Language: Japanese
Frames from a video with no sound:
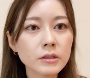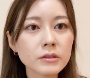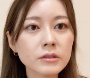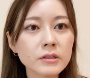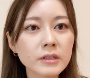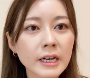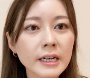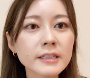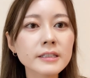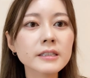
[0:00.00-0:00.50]
てい
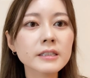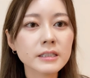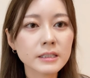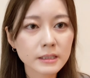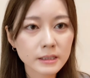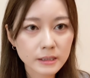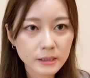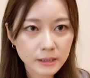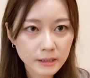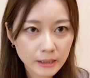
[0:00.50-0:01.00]
う感
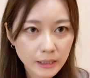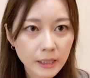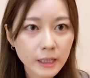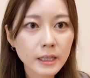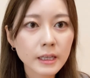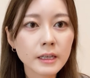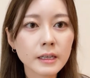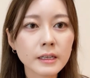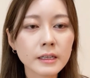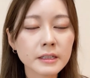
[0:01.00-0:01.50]
じ
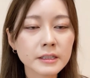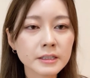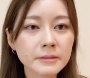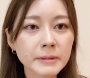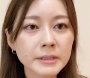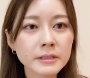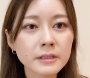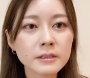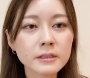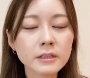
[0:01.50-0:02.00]
で、えー、
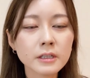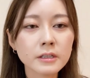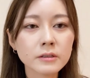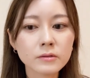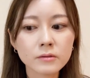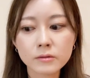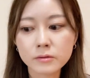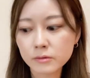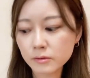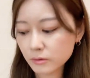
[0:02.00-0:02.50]
芝先生
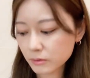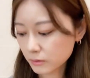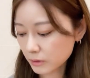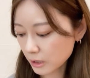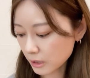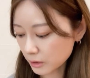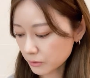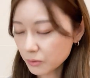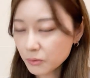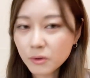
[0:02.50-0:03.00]
の、ちょっと
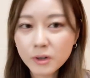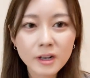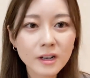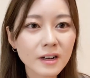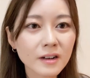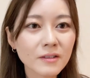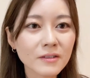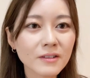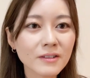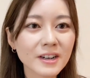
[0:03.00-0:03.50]
なんかどこか
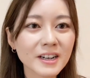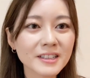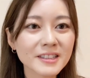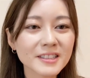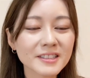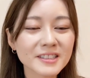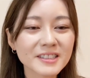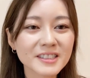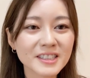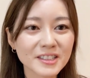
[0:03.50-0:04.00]
らわかん
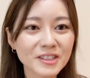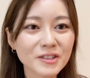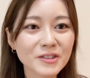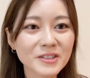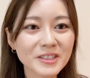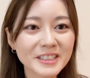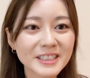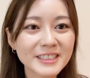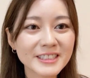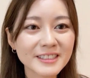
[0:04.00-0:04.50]
ないんですけ
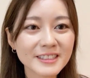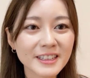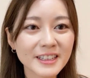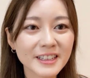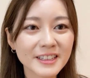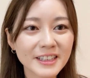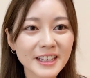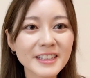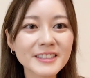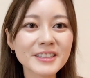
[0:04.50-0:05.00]
ど、い
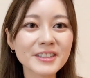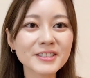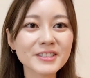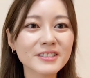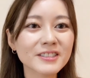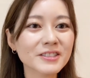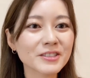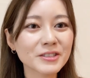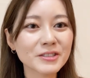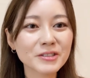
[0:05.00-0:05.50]
えー、検索
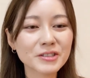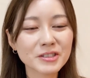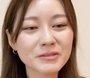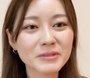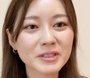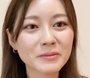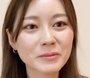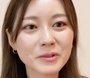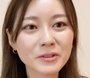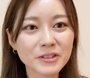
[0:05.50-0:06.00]
すると
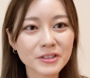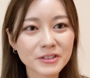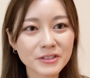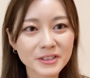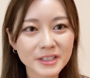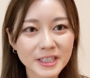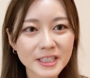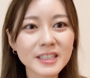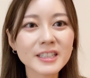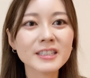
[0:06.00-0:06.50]
YouTube でもこういう
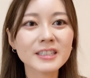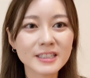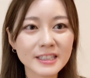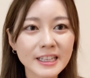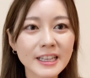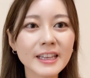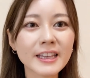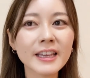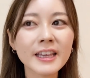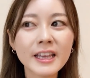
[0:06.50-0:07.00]
風に出てき
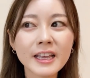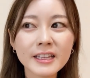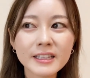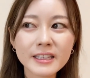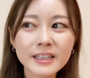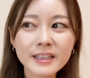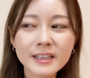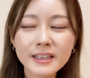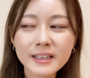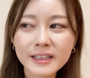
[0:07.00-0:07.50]
て、
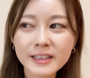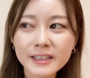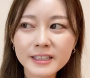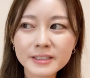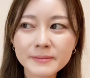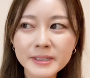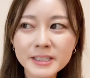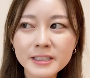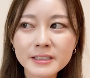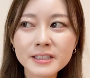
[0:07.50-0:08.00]
で、えー、
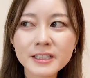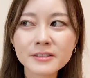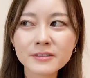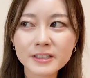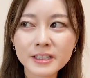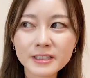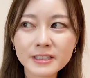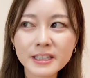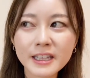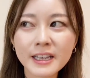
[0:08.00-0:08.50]
芝先生
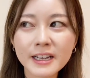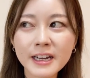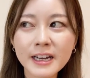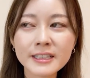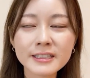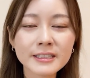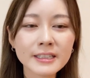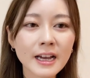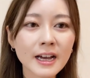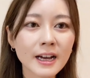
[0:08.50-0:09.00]
のですね、
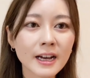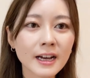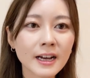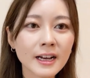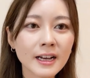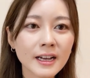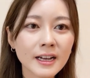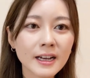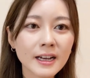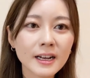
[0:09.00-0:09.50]
会
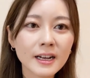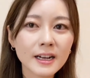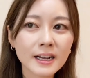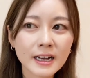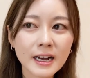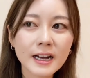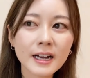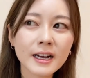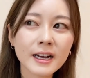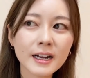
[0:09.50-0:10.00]
社
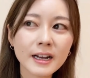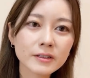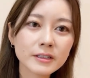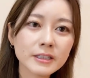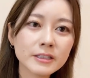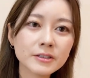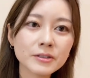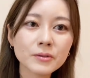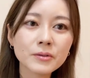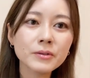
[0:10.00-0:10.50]
が、
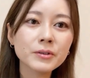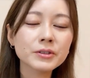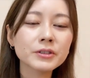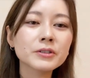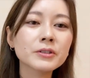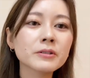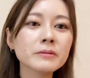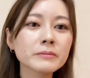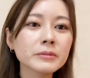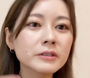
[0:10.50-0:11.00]
一応こうい
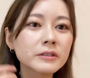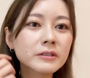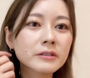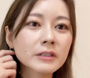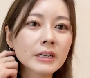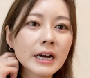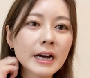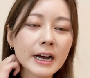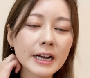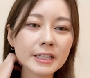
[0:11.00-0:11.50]
う論
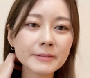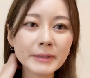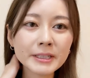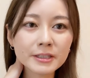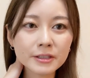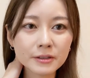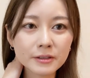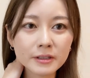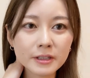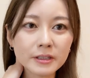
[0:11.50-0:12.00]
文がありま
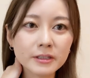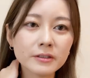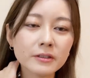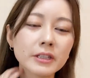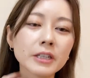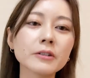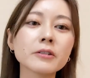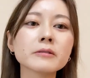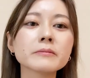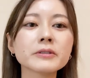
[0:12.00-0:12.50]
すよっていう
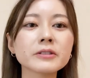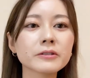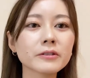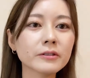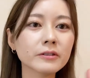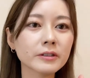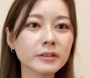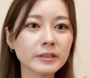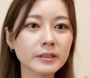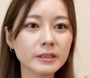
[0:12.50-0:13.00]
ので、論文
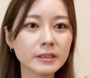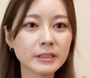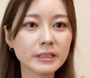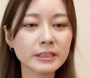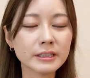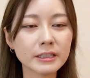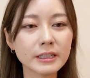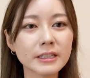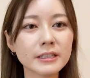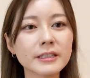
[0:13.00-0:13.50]
を
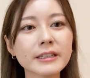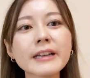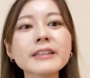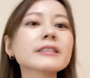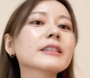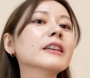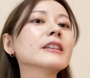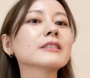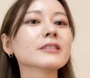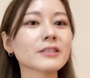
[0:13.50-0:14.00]
一連で出
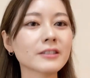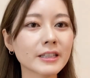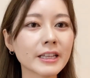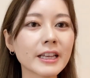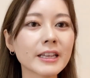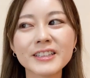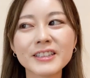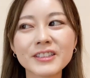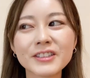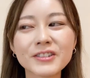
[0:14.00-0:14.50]
しているの
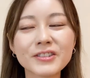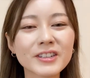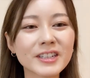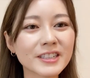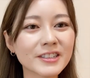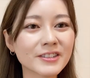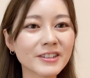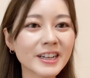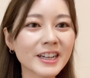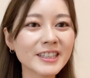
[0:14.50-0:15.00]
で、動
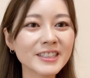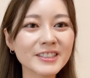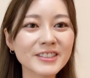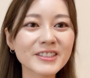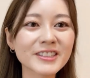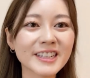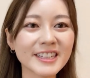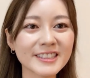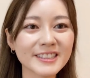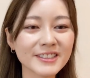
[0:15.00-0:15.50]
画の概
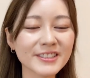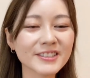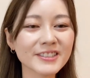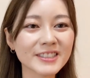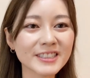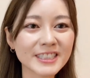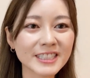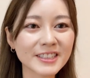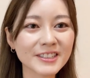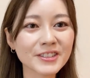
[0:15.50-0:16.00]
要欄
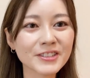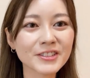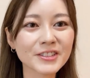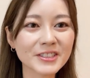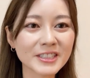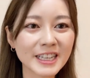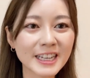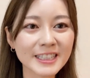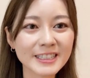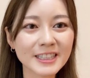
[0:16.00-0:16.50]
の下のとこ
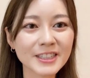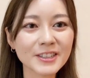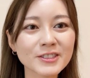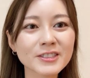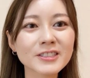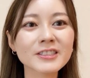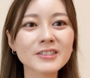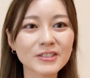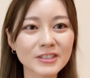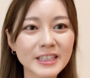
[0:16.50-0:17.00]
ろに貼っ
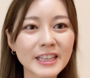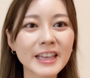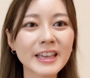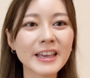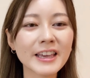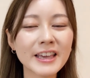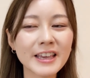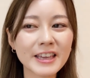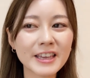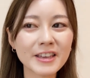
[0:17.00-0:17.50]
くの
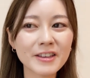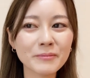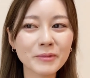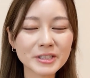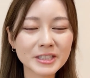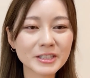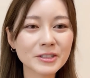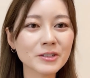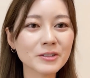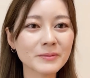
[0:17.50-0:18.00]
で、えー、
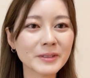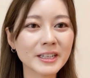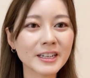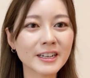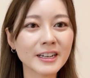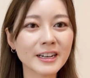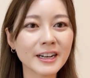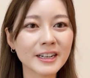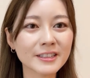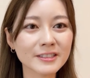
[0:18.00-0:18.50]
もし興味
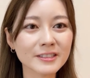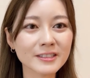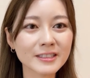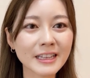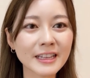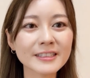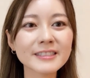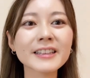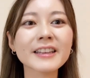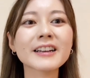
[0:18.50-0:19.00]
がある
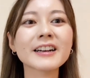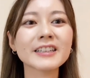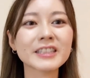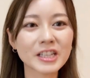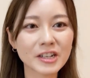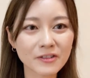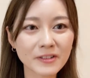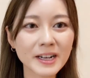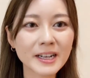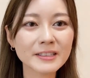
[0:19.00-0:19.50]
先生
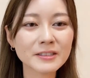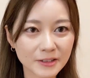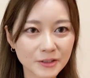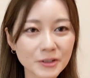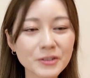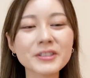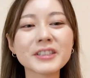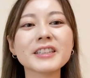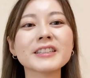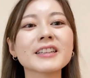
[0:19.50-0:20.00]
方は
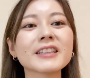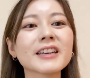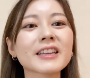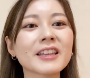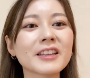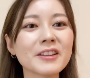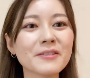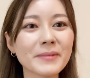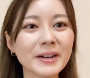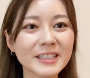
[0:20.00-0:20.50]
読んでいただ
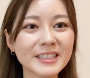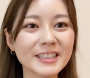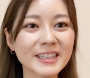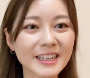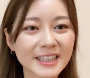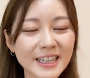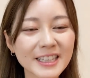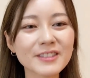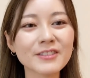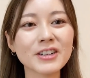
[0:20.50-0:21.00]
ければいい
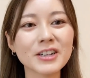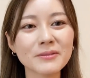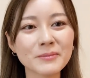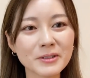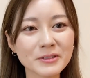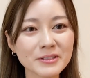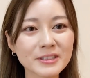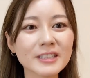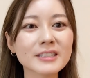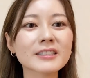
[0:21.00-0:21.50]
かなとは
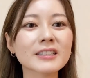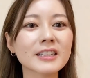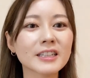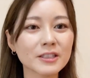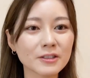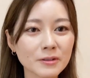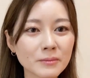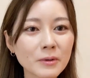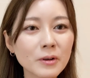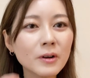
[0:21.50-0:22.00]
思うんですけ
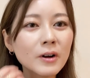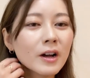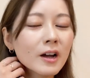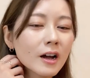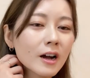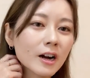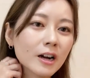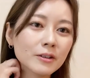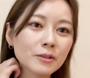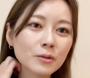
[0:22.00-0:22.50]
れども、
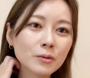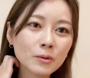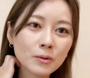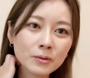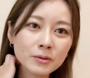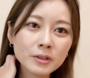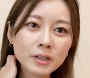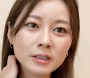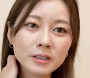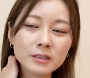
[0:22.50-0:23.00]
あの、
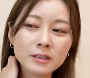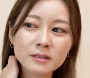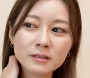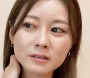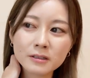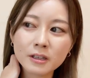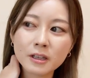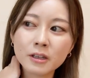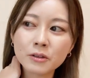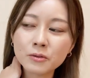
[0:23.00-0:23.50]
こんなにで
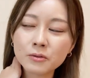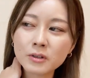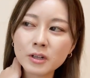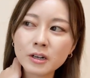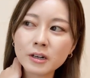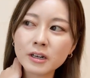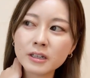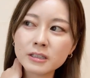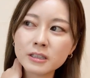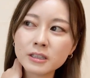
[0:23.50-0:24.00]
すね、世の
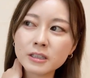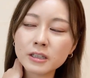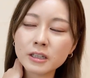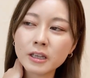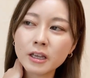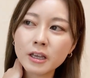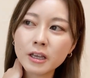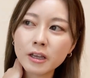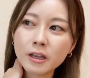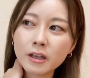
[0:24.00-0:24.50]
中
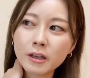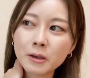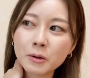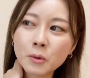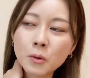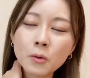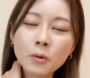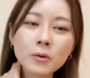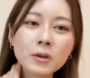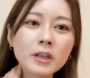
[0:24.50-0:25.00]
に、えー、
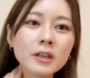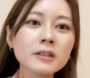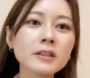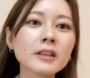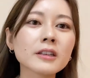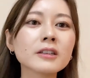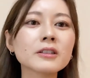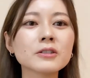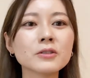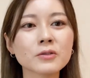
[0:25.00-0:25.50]
貢献
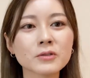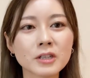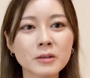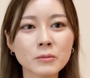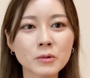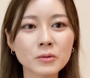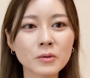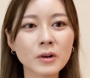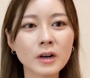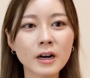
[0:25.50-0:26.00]
できるような
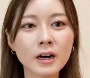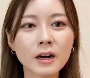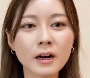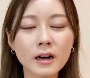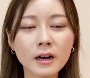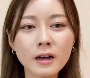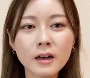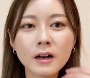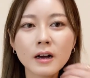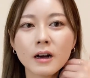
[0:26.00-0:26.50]
もの
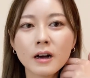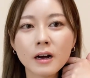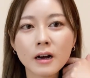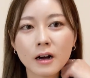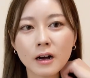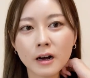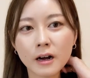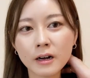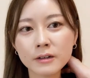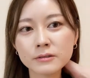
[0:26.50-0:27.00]
が
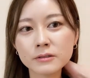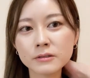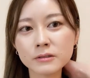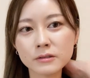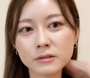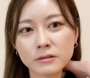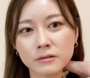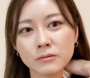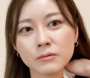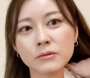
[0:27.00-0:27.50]
あ
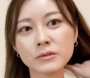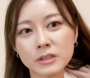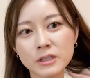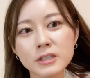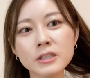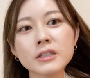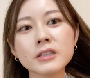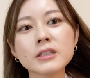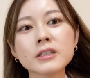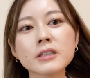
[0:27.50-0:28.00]
るの
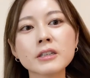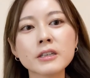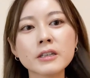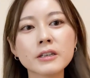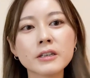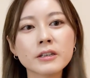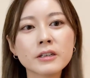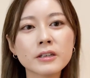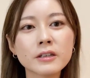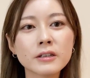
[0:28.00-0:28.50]
に、
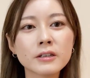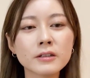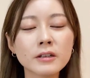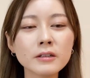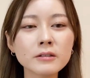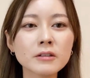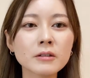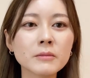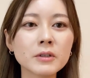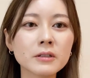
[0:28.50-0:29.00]
えー、
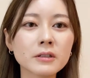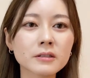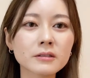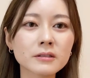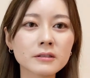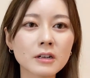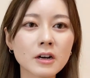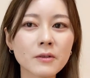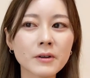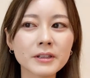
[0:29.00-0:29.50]
なんでみんな
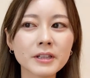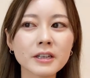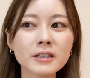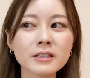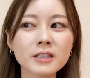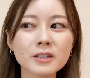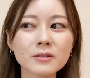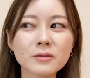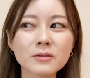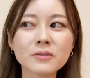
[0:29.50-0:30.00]
使わない
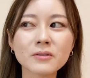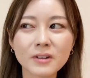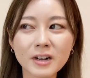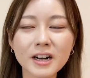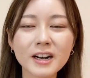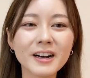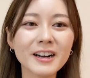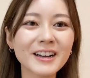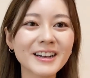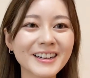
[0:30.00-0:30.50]
んだろうと
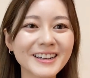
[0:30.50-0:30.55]
か